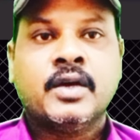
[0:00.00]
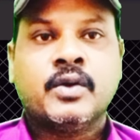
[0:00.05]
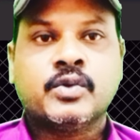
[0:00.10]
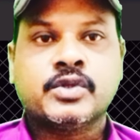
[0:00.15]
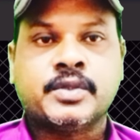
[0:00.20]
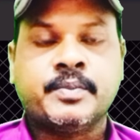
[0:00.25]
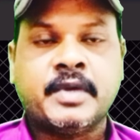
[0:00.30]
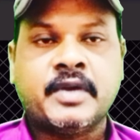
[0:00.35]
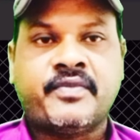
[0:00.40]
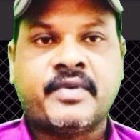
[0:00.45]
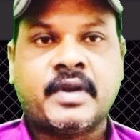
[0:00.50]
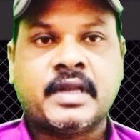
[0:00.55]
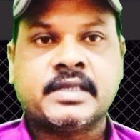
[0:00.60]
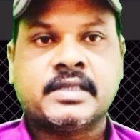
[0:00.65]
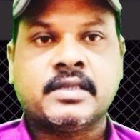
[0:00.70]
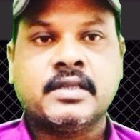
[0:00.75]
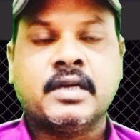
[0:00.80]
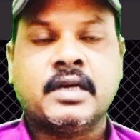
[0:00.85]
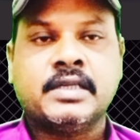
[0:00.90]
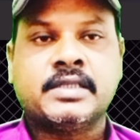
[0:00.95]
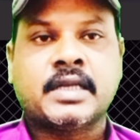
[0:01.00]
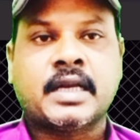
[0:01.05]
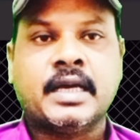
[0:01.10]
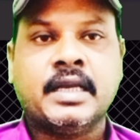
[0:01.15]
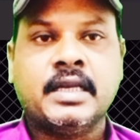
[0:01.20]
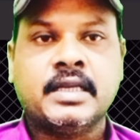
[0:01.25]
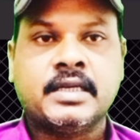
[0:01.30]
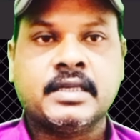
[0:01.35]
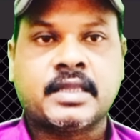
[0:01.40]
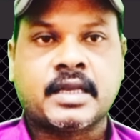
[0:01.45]
उसमें फ़लस्तीन
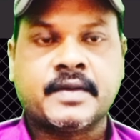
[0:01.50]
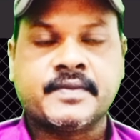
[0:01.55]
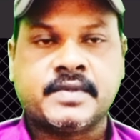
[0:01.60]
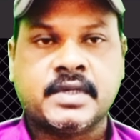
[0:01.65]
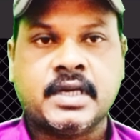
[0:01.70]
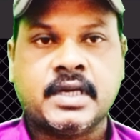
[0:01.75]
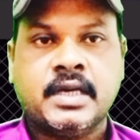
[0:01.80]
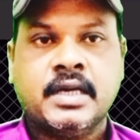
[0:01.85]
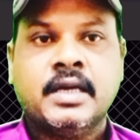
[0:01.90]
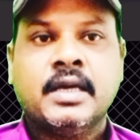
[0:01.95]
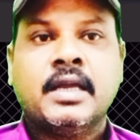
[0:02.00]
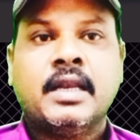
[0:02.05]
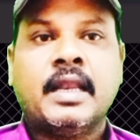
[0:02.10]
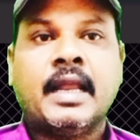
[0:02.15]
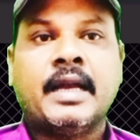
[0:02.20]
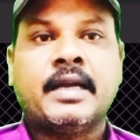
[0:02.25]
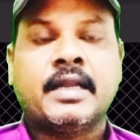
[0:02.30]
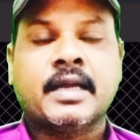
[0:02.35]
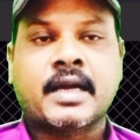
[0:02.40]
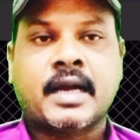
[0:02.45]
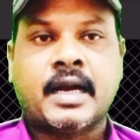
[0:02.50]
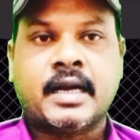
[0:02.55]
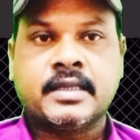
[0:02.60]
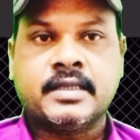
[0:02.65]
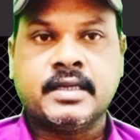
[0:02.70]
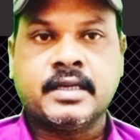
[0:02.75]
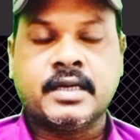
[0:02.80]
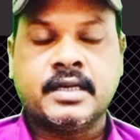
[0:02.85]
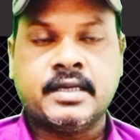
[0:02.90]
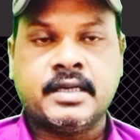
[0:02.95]
इसराइल की तरफ से लाइटें काट
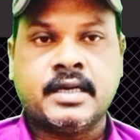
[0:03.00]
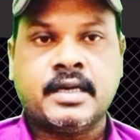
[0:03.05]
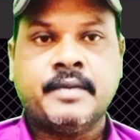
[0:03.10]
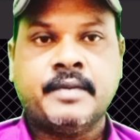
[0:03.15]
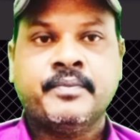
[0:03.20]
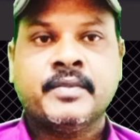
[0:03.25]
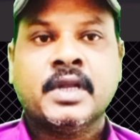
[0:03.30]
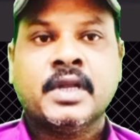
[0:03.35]
दी गई है